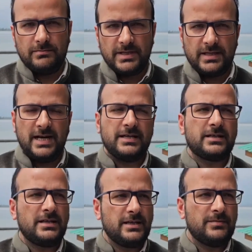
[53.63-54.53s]

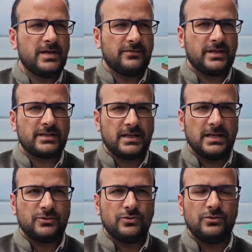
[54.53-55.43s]
इरेटिकली बिहेव करता
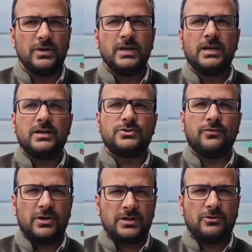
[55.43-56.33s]
है तो जो
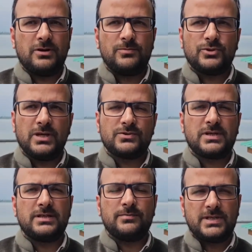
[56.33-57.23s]
वाटर कॉलम होता है
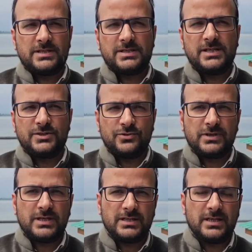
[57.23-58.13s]
उसका टेम्परेचर चेंज
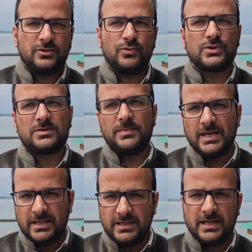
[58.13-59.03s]
होता रहता है तो उसमें
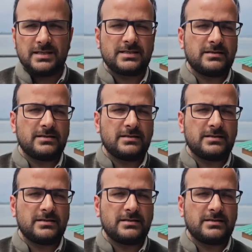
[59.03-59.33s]
ये